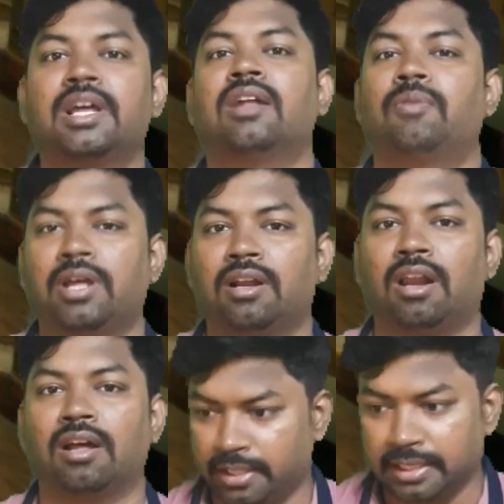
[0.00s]
விஷாலா கூட
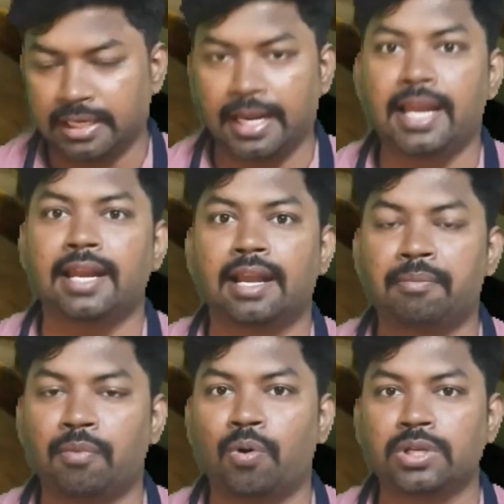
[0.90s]
இருக்கலாம் இந்த ட்ரெய்லரில்
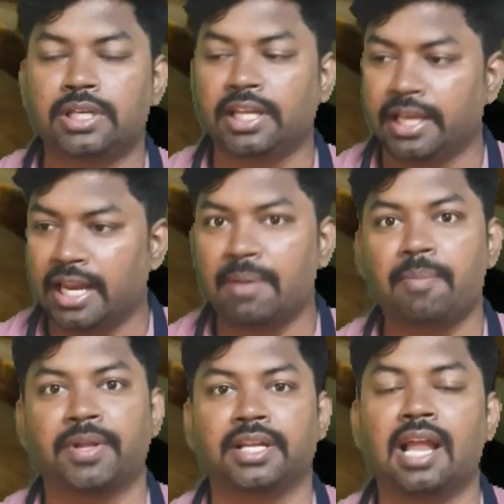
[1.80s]
மோஸ்ட்லி
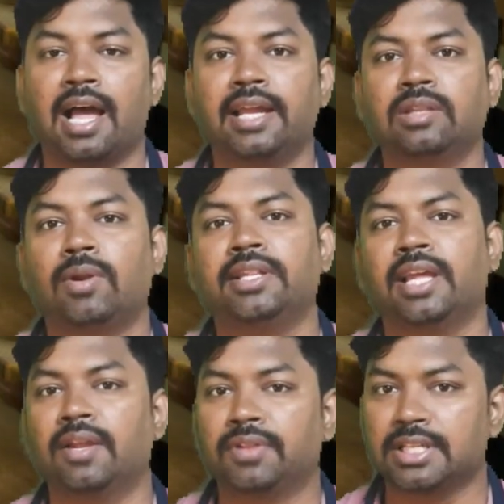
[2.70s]
எல்லாமே பார்த்தீங்கன்னா ஆயிரத்தி
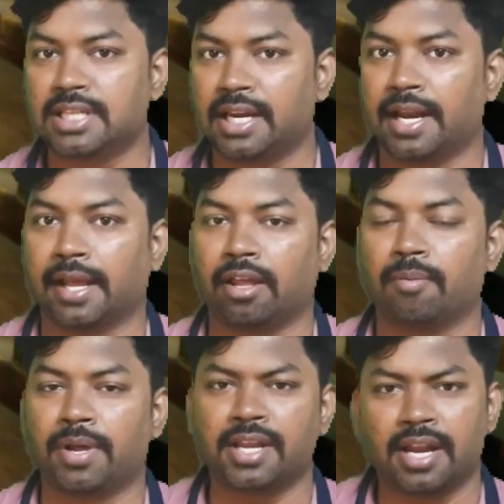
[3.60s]
தொள்ளாயிரத்தி எழுபத்தஞ்சில்
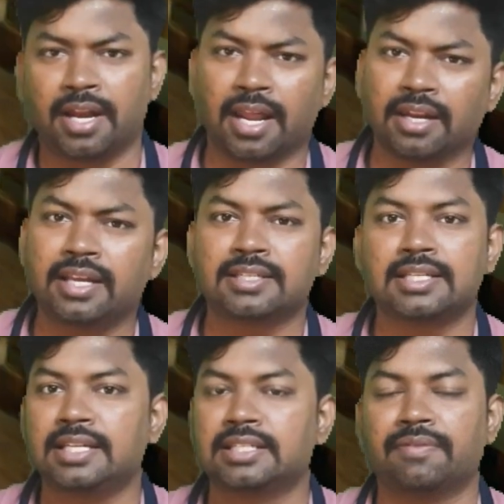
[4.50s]
நடக்கிற மாதிரியான நிறைய
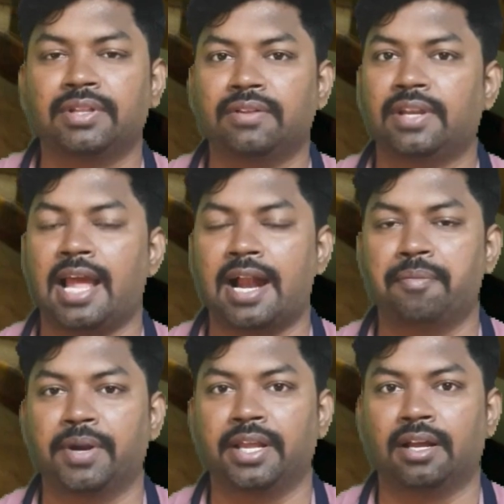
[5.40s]
சீன்ஸை வந்து இதில்
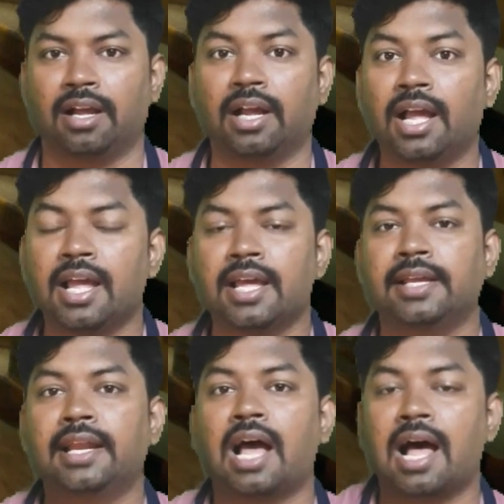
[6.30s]
ஆட் பண்ணியிருக்காங்க
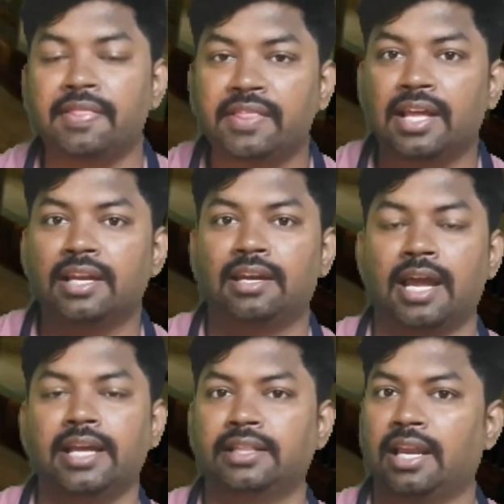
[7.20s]
ஏன்னா அந்த
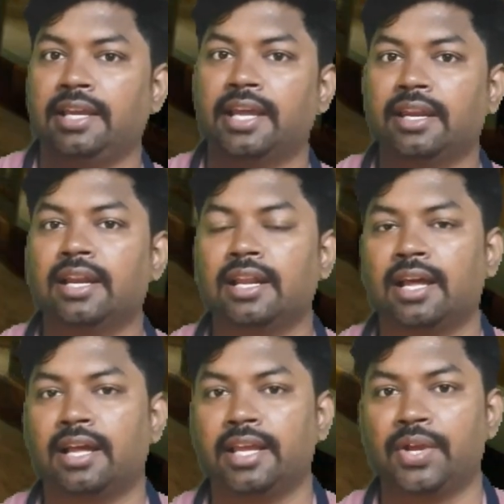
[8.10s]
டயத்தில் என்னென்ன
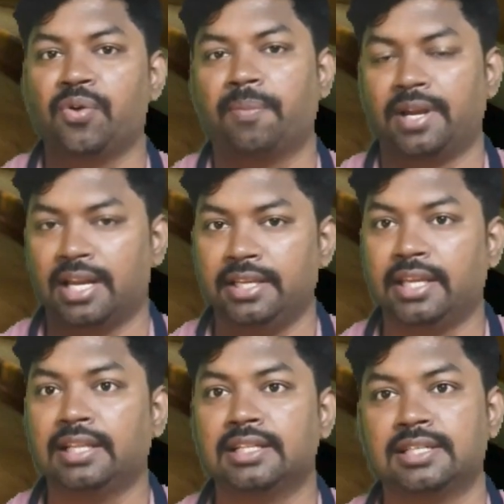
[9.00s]
எக்யூப்மெண்ட்ல
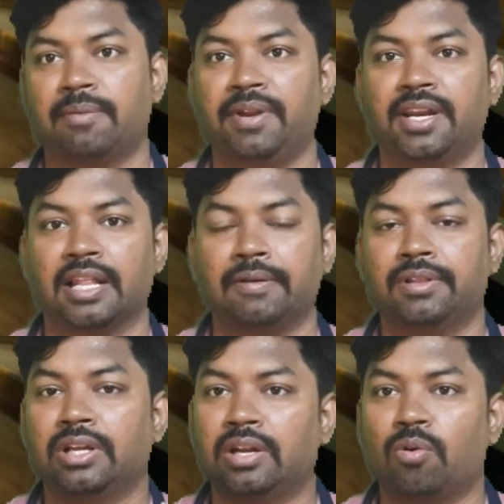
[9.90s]
இருந்துச்சு அப்படின்றத
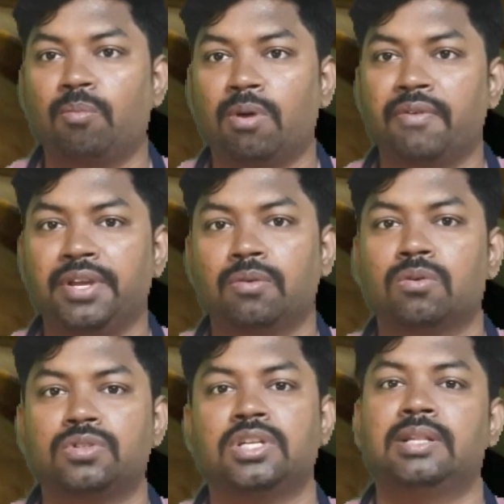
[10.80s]
வந்து ரொம்பவே
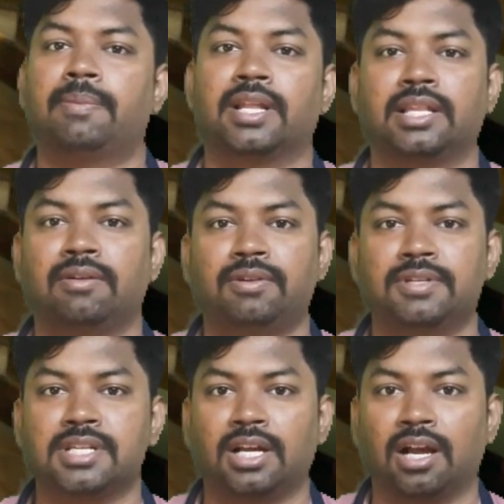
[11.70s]
யோசிச்சு இந்த படத்தில் வந்து
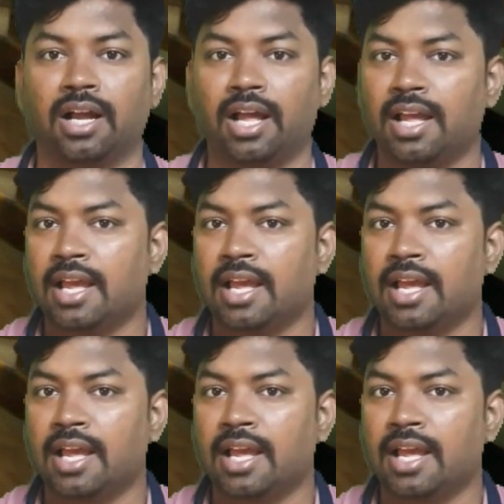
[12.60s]
வச்சுருக்காங்க